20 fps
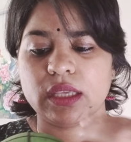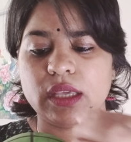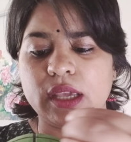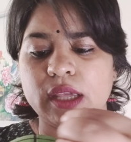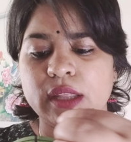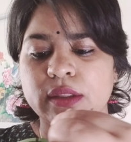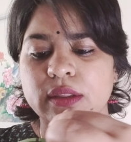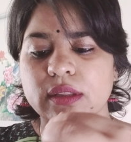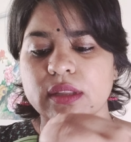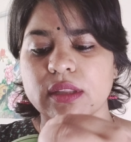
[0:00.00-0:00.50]

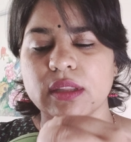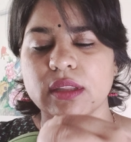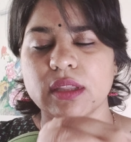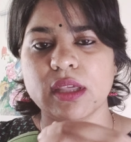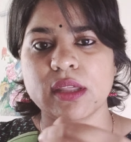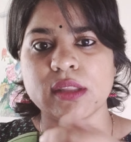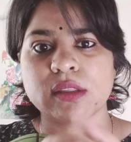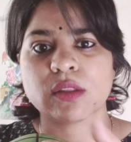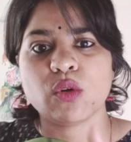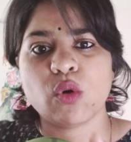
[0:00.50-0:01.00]
इस
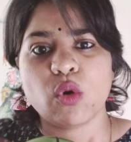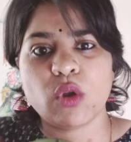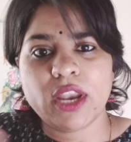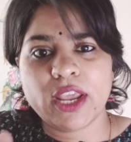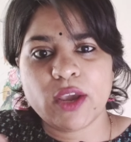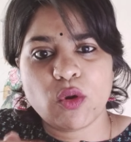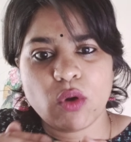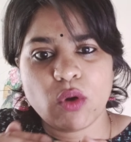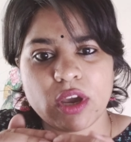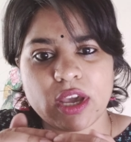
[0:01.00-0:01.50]
इस गोले
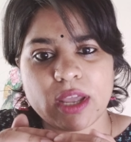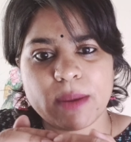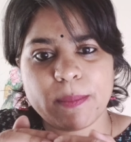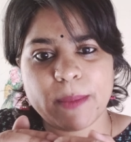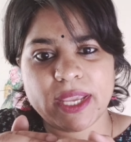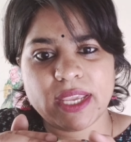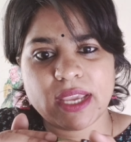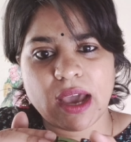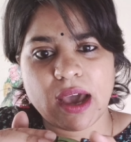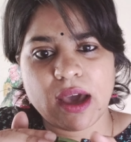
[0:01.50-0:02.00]
को अगर मैं
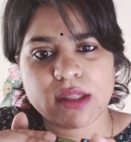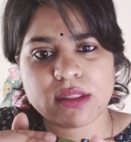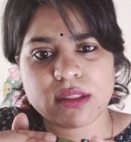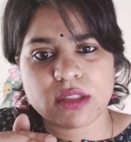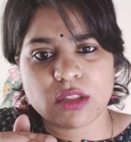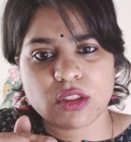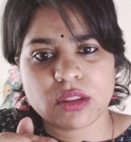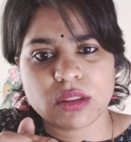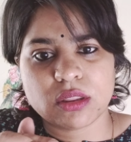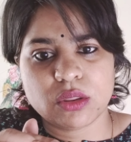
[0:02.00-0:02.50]
यहाँ से
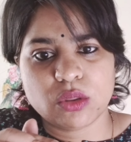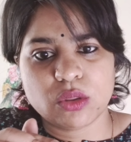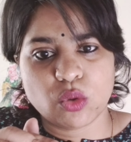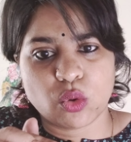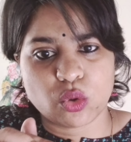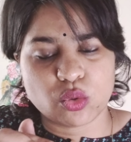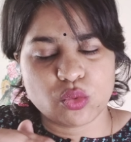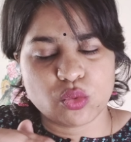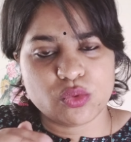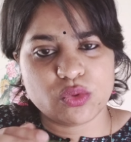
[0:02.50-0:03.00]

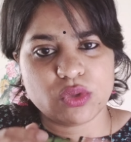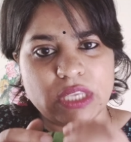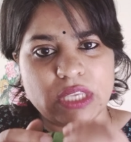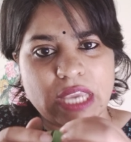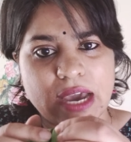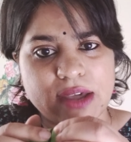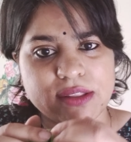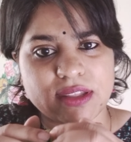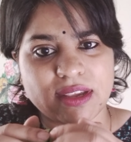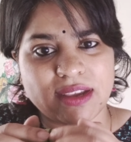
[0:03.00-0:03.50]
तोड़ दूँ
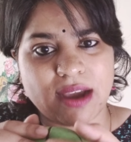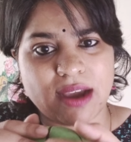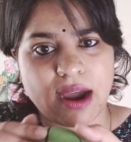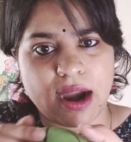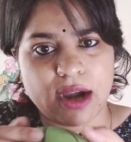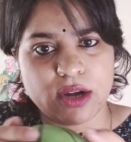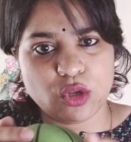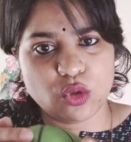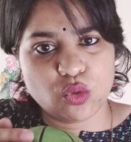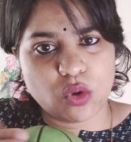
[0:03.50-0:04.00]
यहाँ से
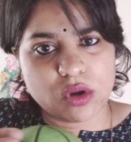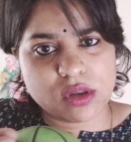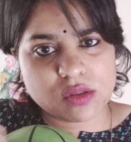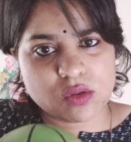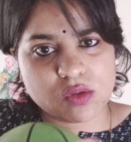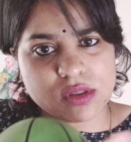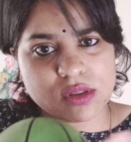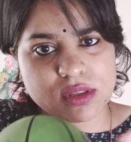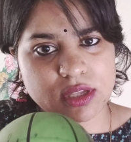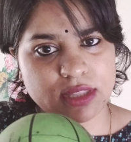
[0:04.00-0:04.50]
काट दूँ और
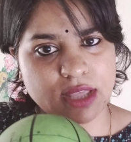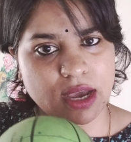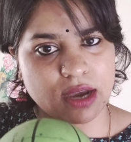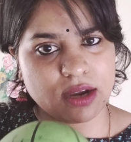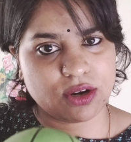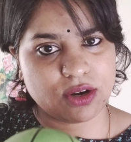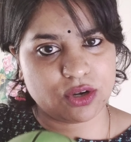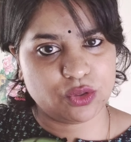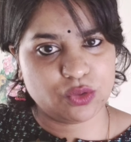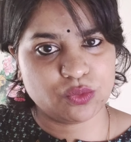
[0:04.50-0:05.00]
इसको सीधा
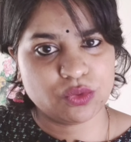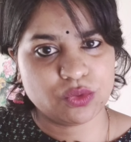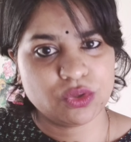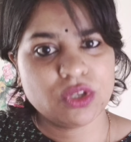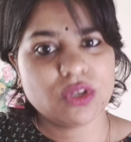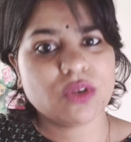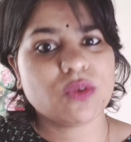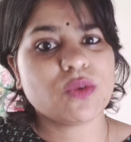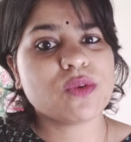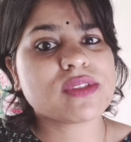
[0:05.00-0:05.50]
कर दूँ
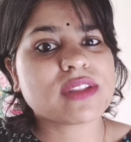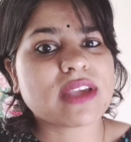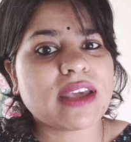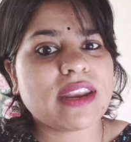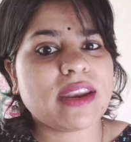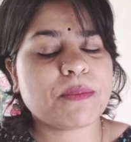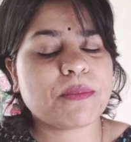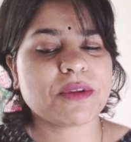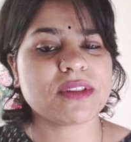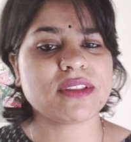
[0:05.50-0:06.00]
उसका
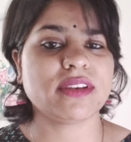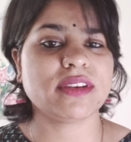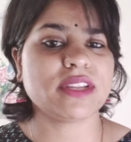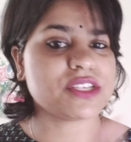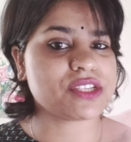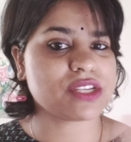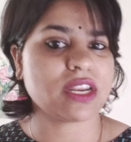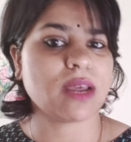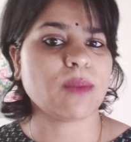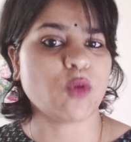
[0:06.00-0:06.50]

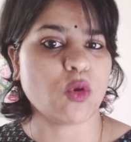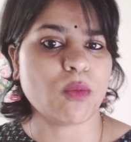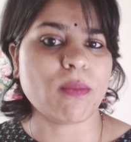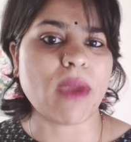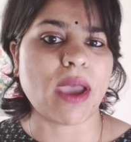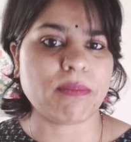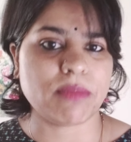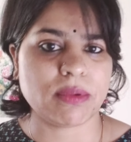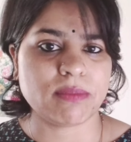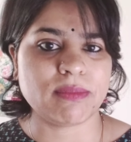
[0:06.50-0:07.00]
रिप्रेजेंटेशन आपको
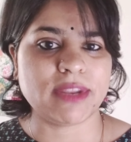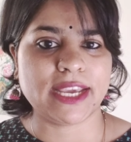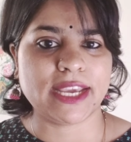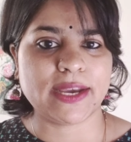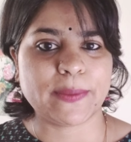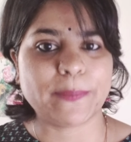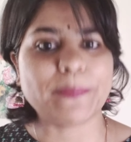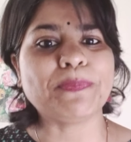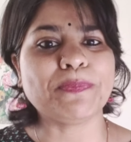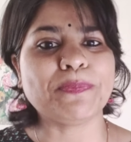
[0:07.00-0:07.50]
मैप पे
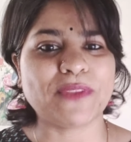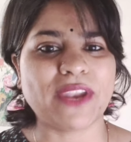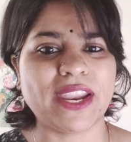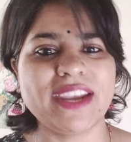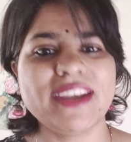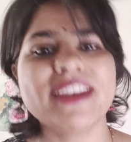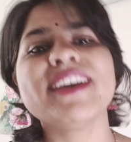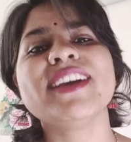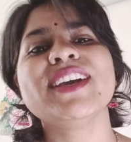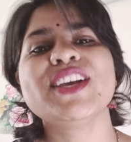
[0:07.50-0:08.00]
मिलेगा
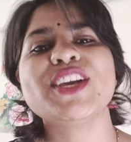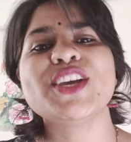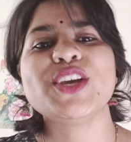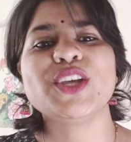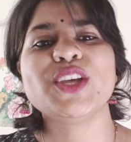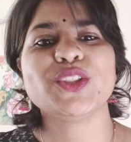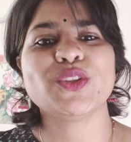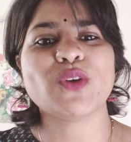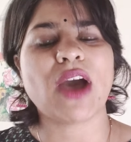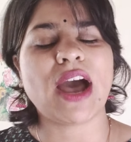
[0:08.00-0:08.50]
राइट
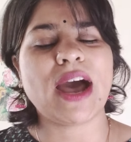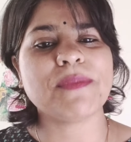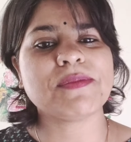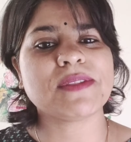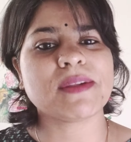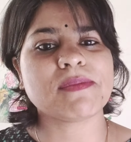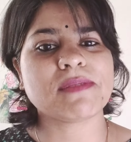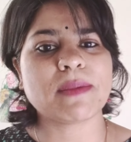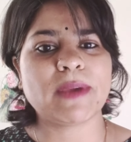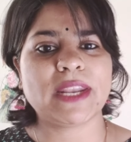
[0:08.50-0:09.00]
तो आप
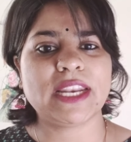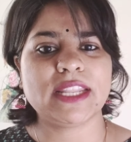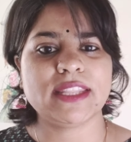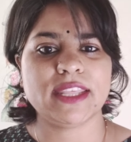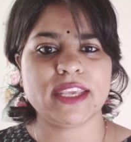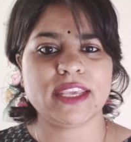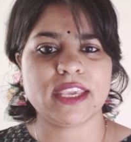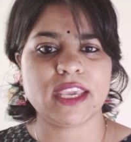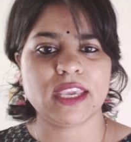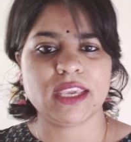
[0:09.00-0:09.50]
सबसे पहले
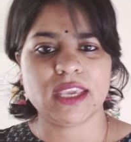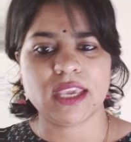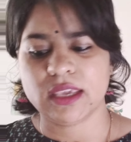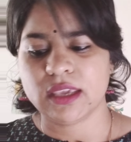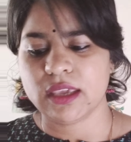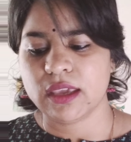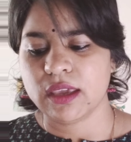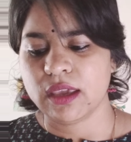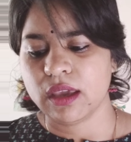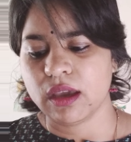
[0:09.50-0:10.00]
देखेंगे
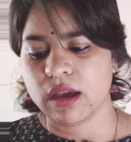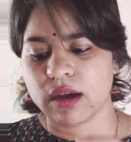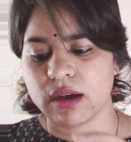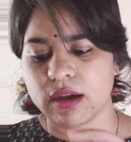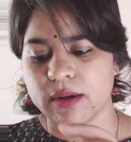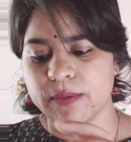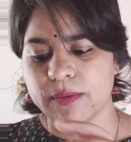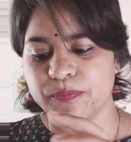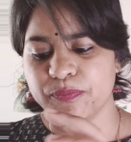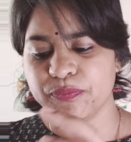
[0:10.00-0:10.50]
कि
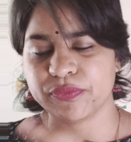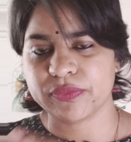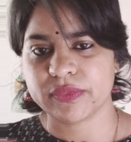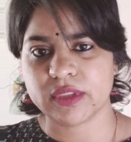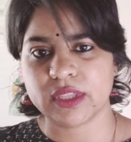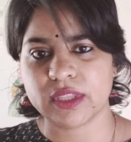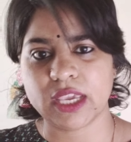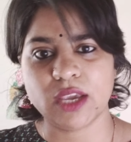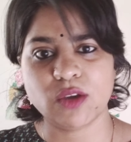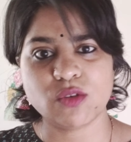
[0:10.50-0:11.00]
आ,
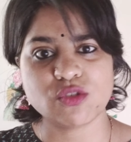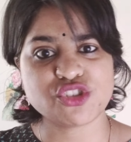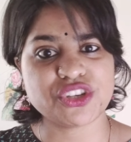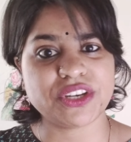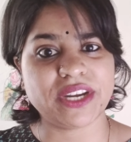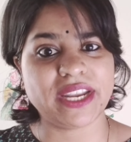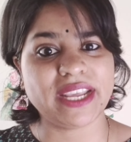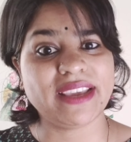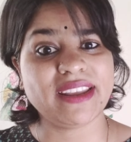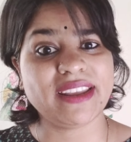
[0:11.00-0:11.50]
ये कुछ
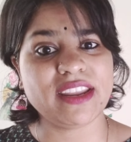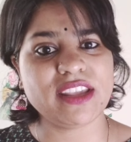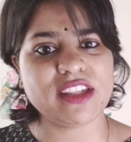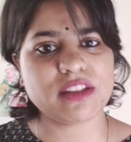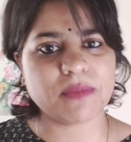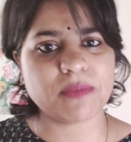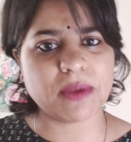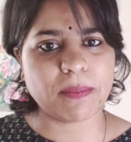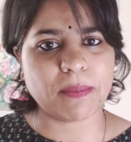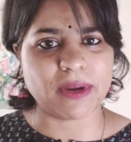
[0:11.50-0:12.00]

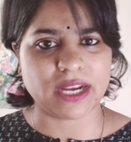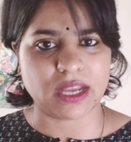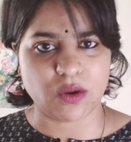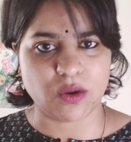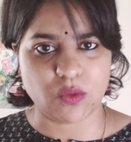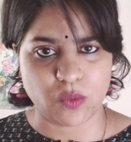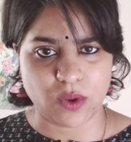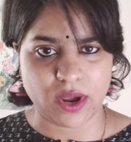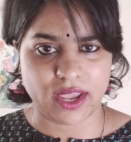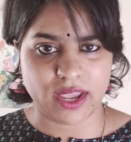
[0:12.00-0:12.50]
डिग्रीज़ में बटा
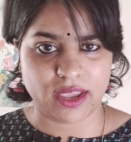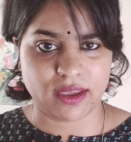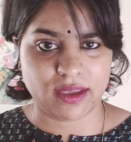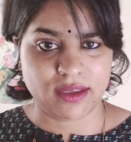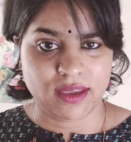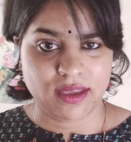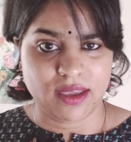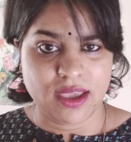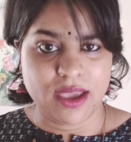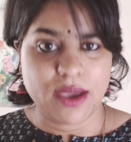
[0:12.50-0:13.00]
हुआ है
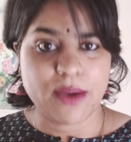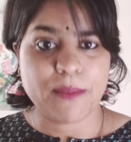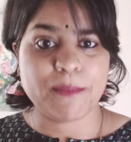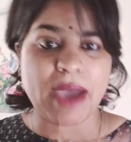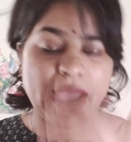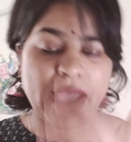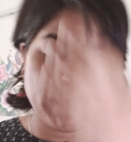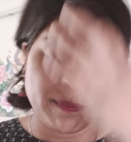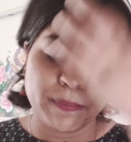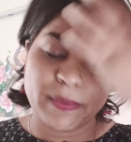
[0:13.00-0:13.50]

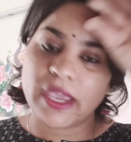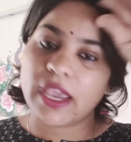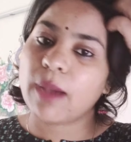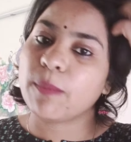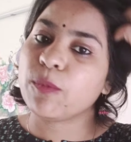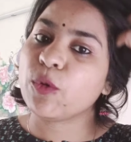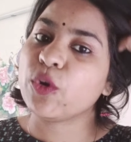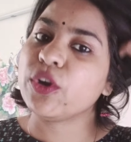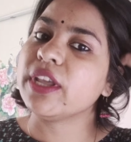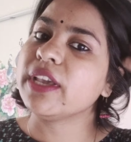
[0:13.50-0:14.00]
मैप पे
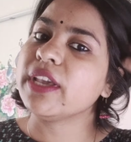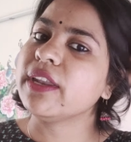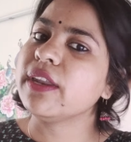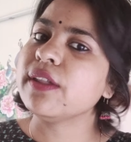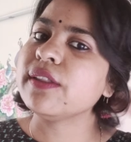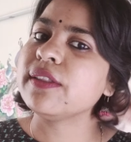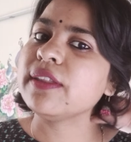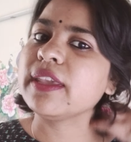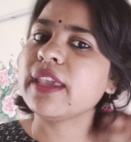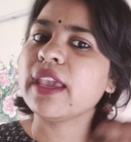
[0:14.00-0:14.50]
आपको
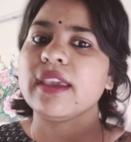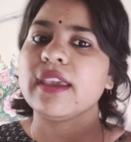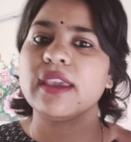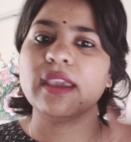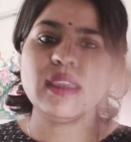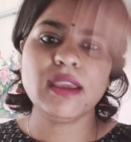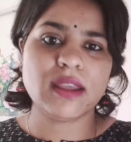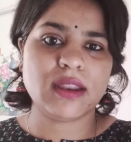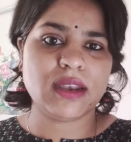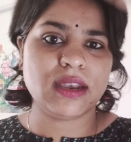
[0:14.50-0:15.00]
डिग्रीज़ दिखेंगी